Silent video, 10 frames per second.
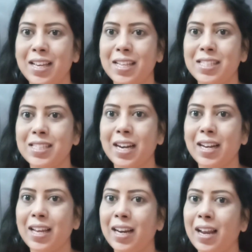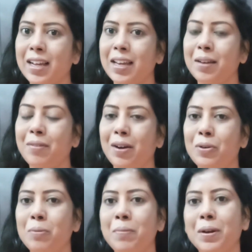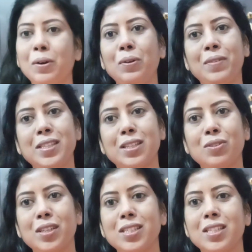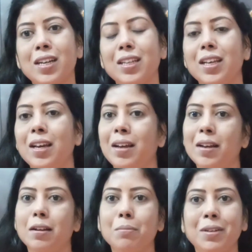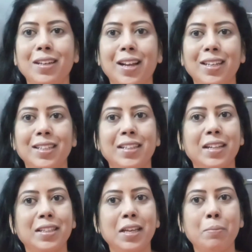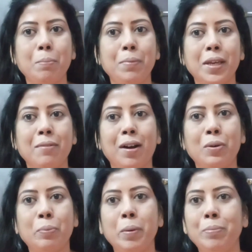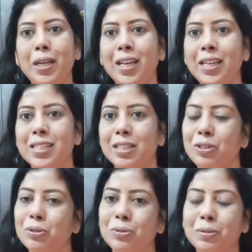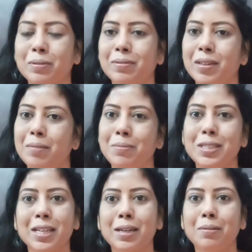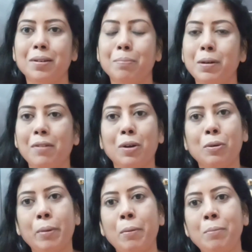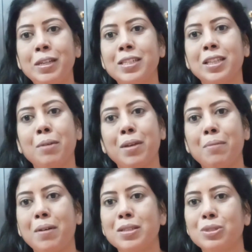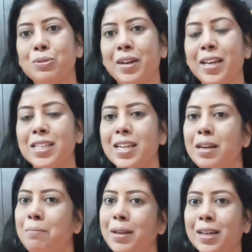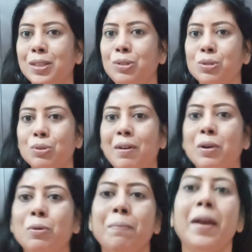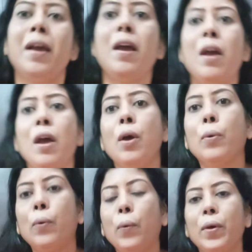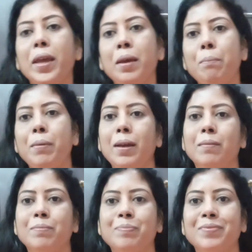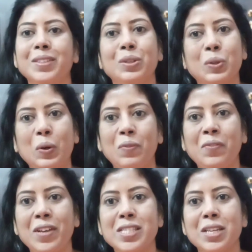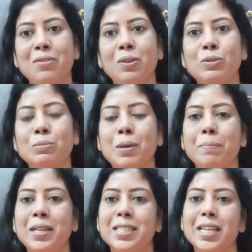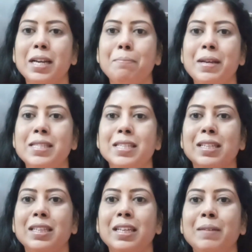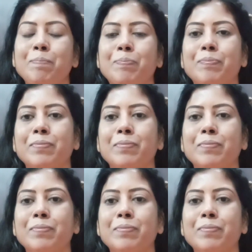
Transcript: ऐसी साड़ी एक लाख के वार्ड्रोप में रख लो वैसे तो ऐसी साड़ी अपनी नानी दादी या मम्मी की वार्ड्रोप में मिल ही जाती है और अपनी साड़ी अपनी वार्ड्रोप में भी मिल जाती है मेरे पास तो है ये साड़ी मैं रखती हूँ इसको वार्ड्रोप में कोई ही भी कोई भी फेस्टिवल हो उसमें अपनी ये साड़ी पहन सकते हैं